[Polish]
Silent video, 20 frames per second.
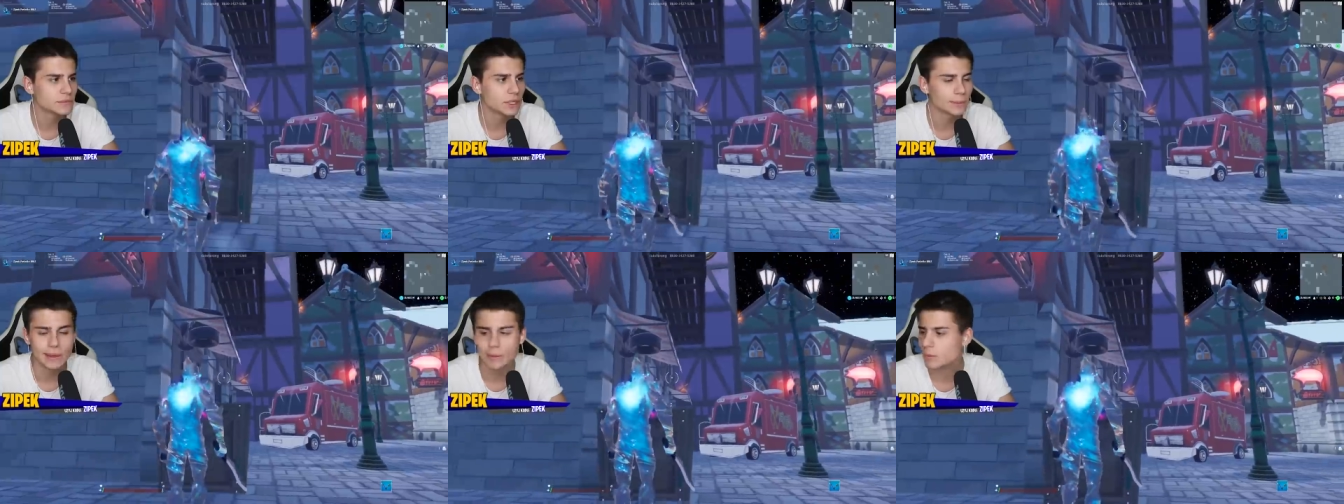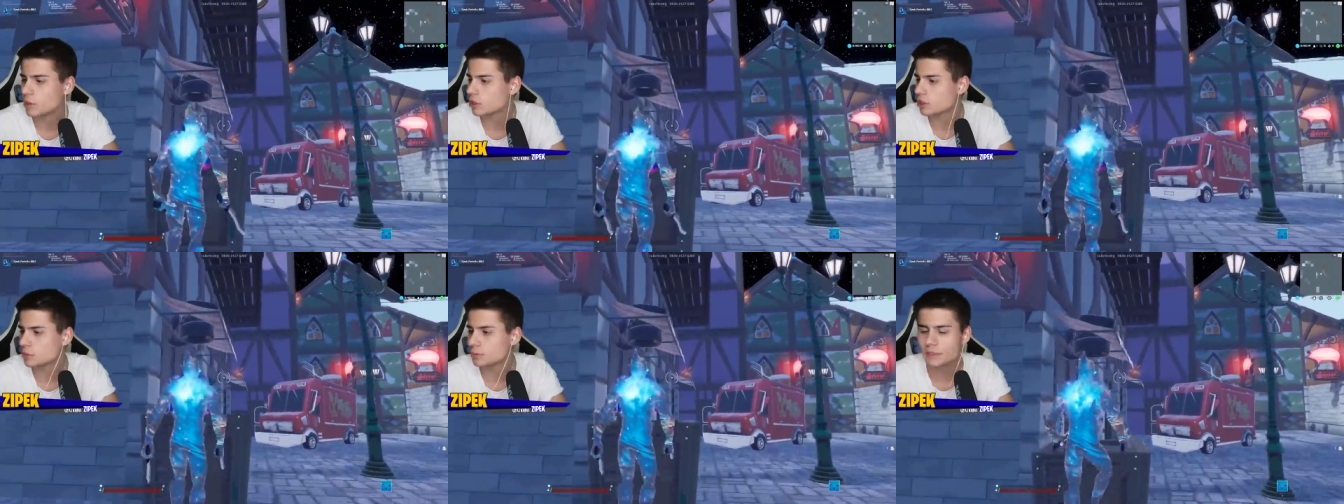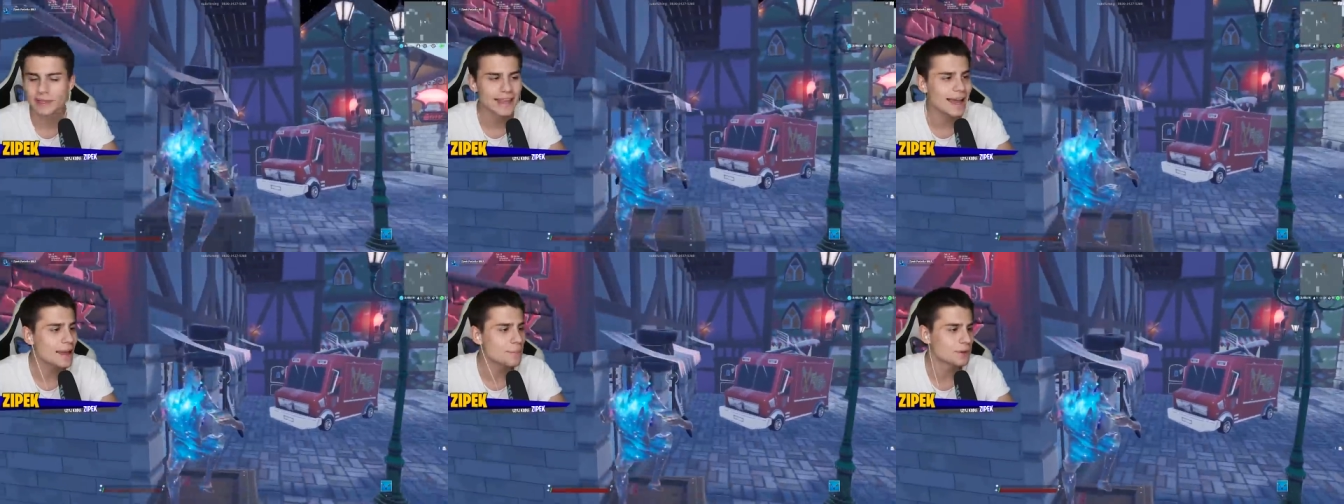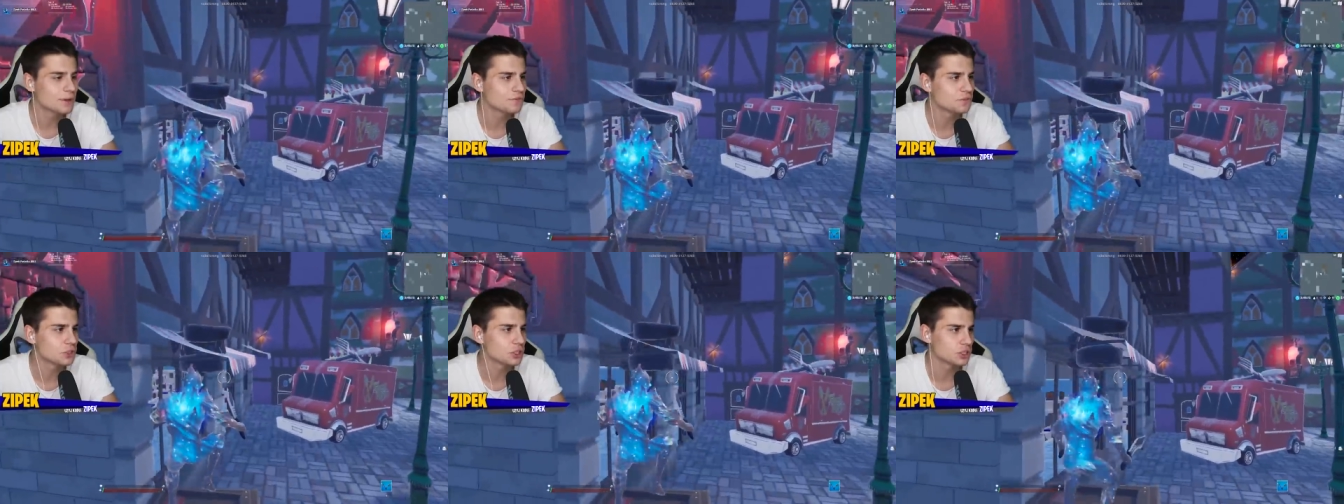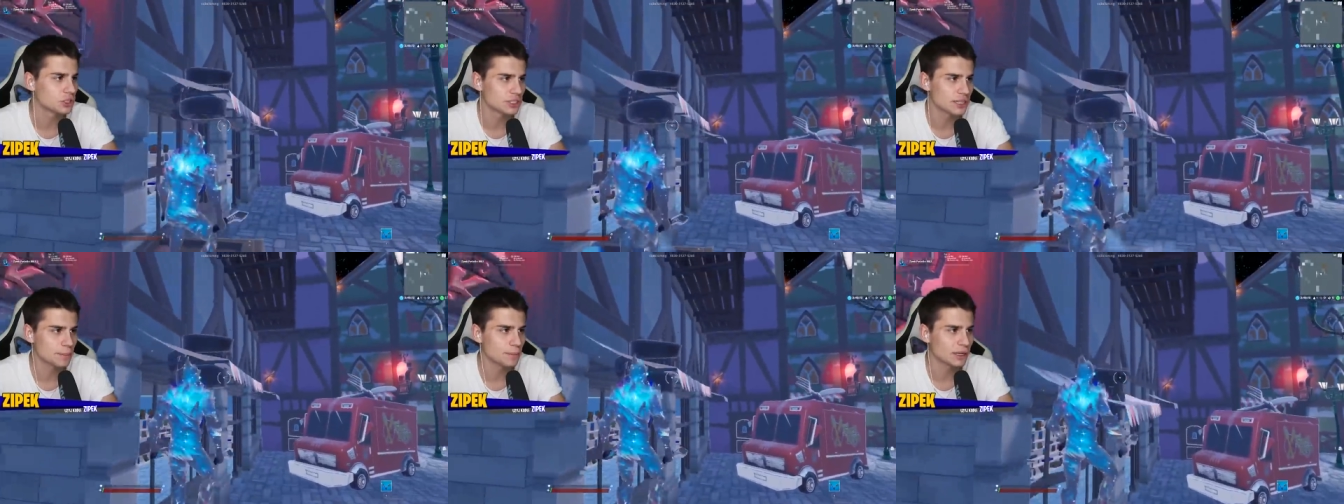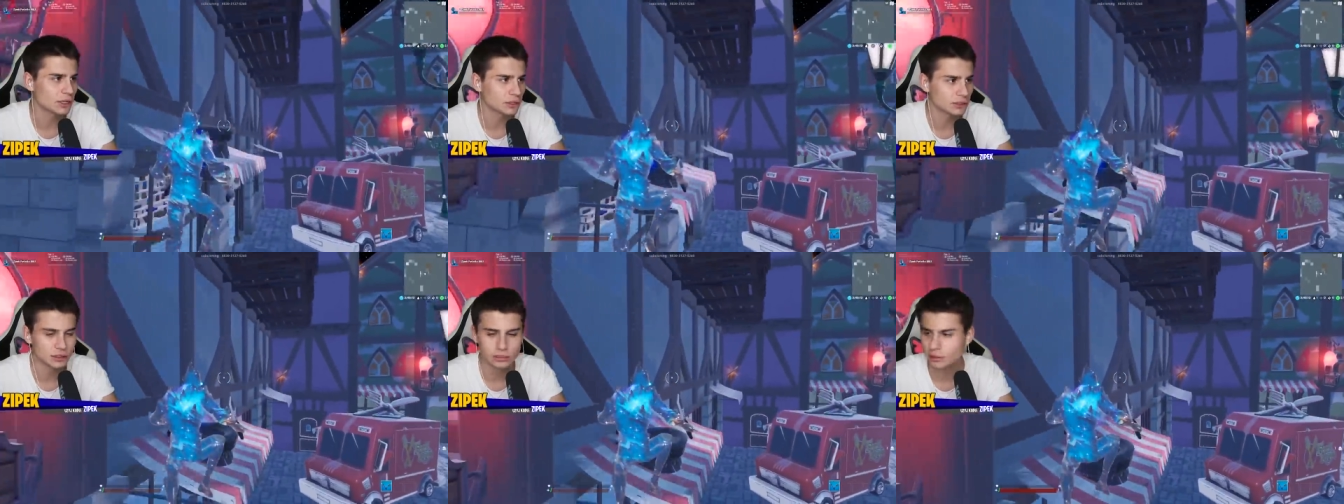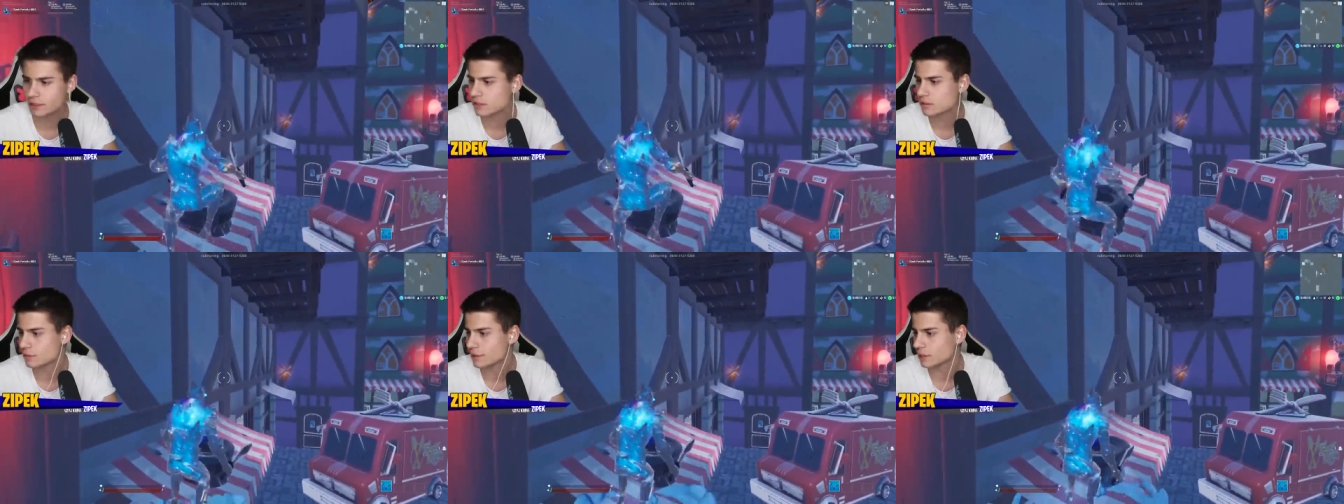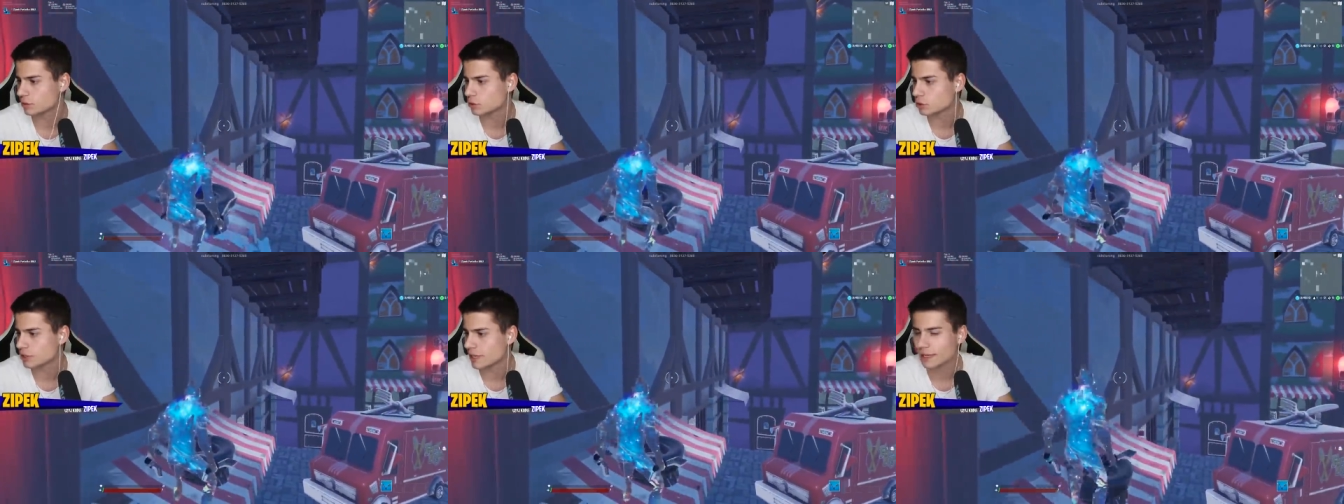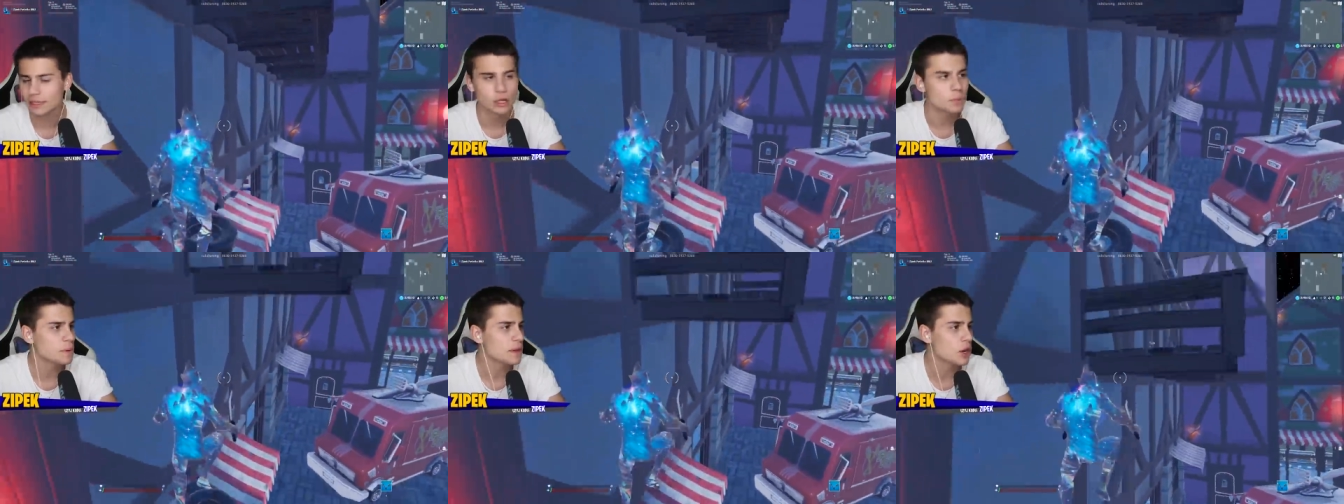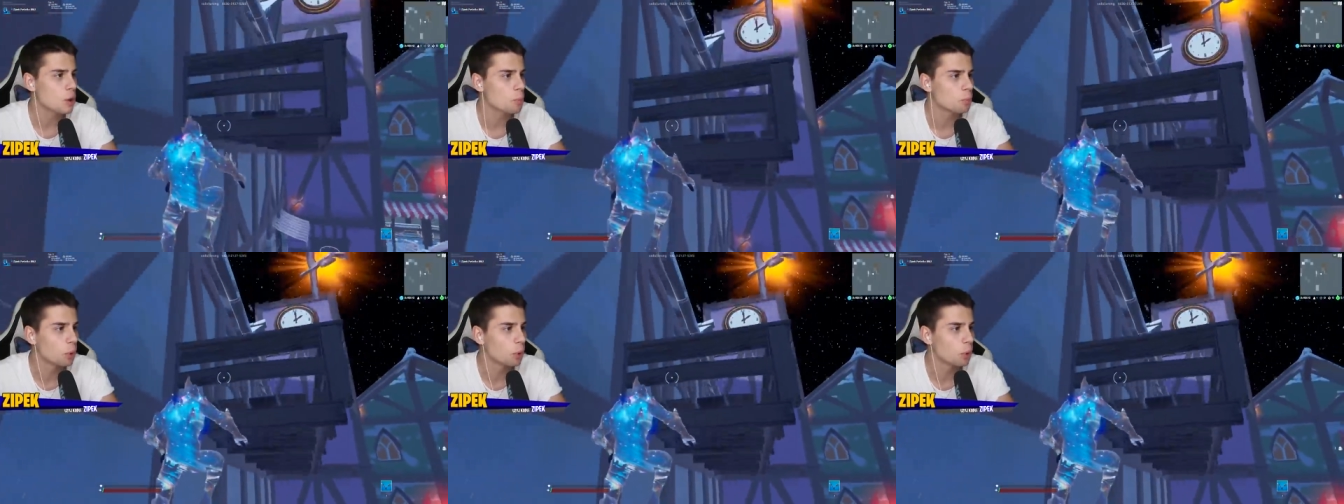Dobra, mogliśmy najpierw wziąć te bekony, które są na górze, a dopiero